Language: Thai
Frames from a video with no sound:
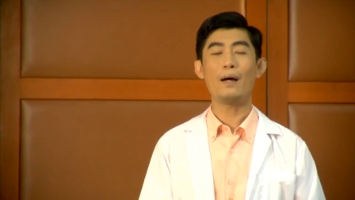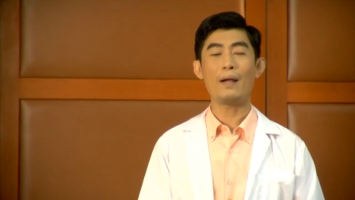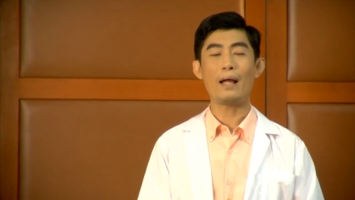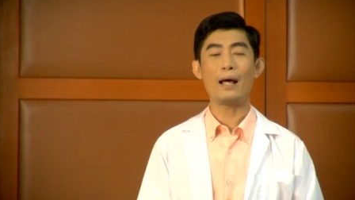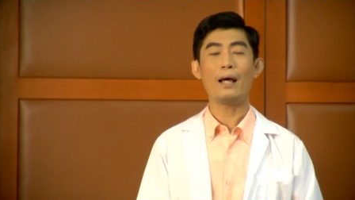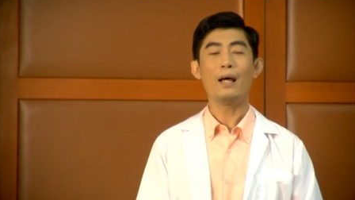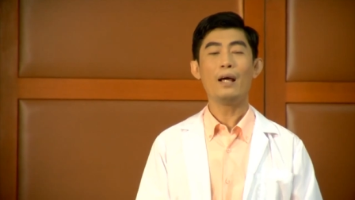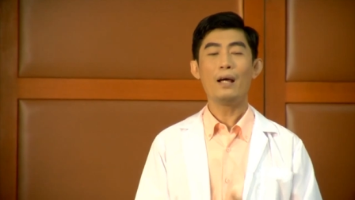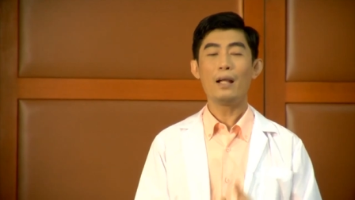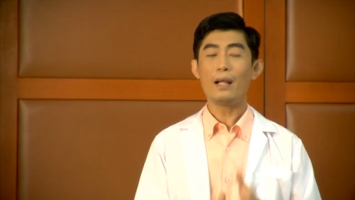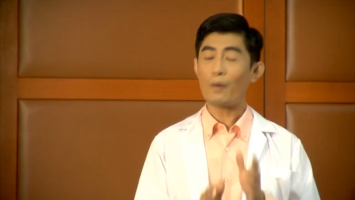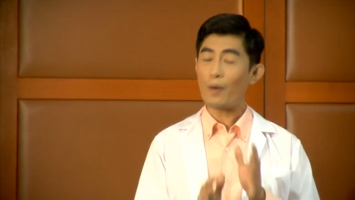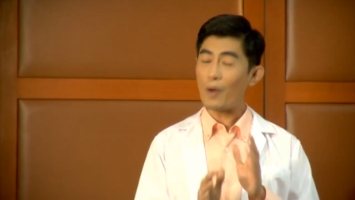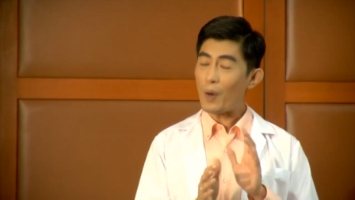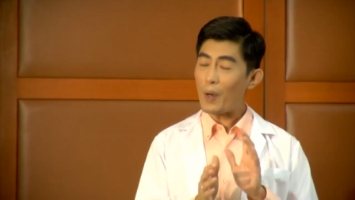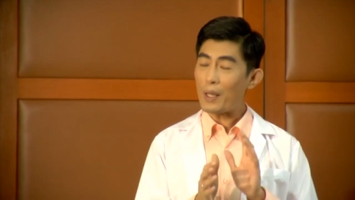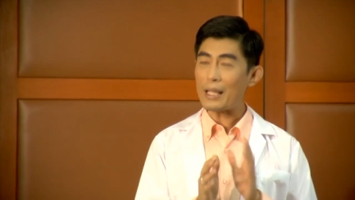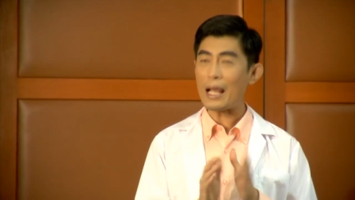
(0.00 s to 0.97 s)
เอาละเรา
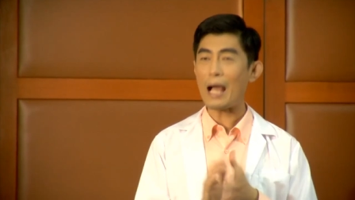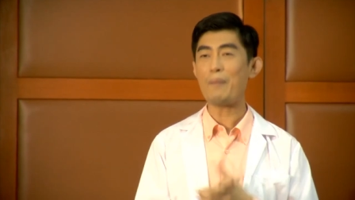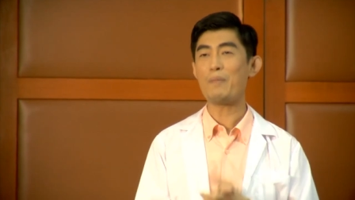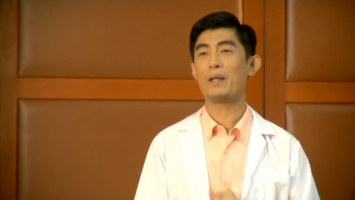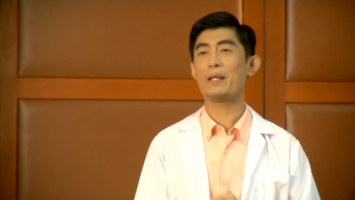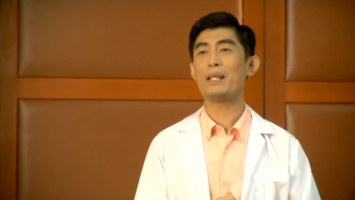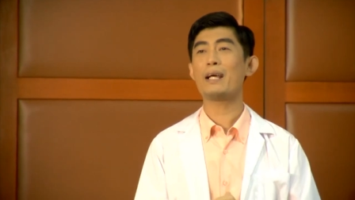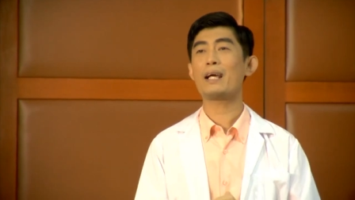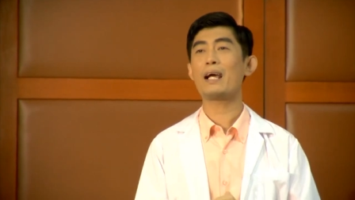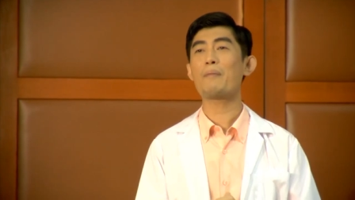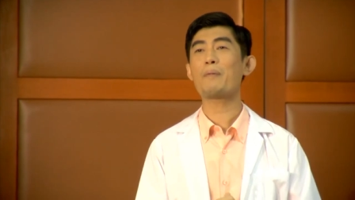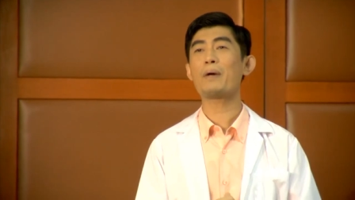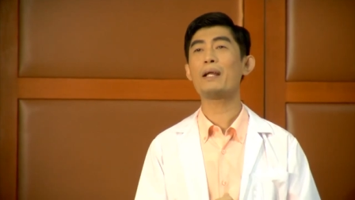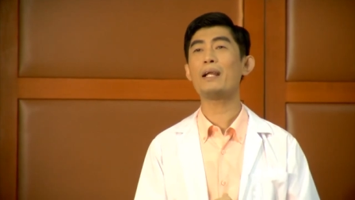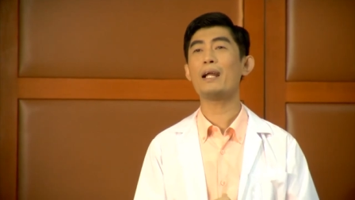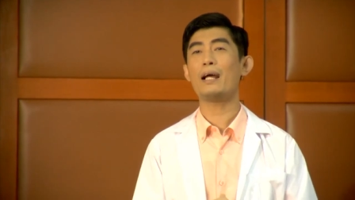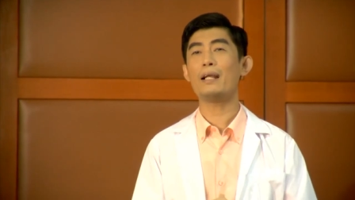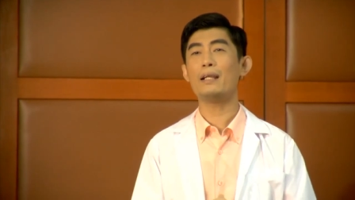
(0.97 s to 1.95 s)
ค่อย ๆทำอย่างนี้ครับ
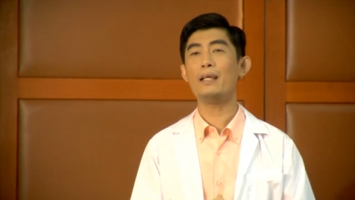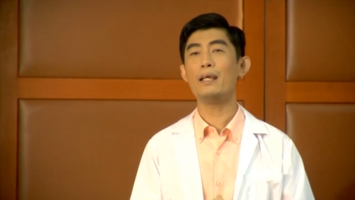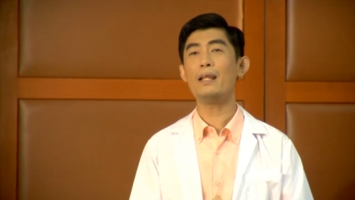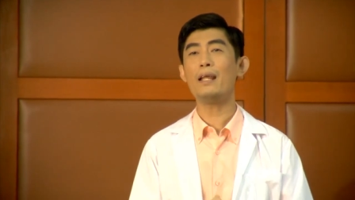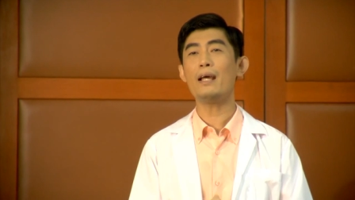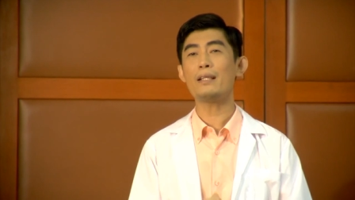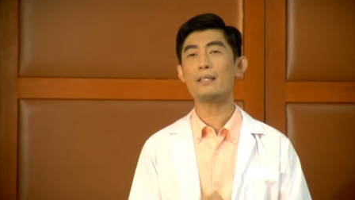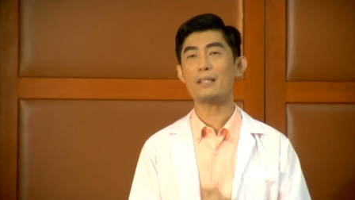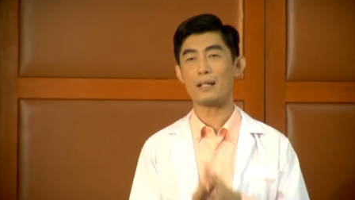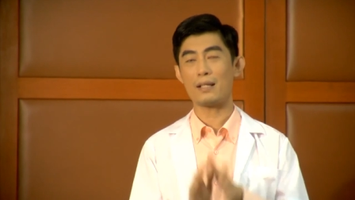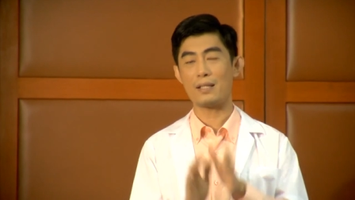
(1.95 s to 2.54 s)
ขนาดนี้เนี่ย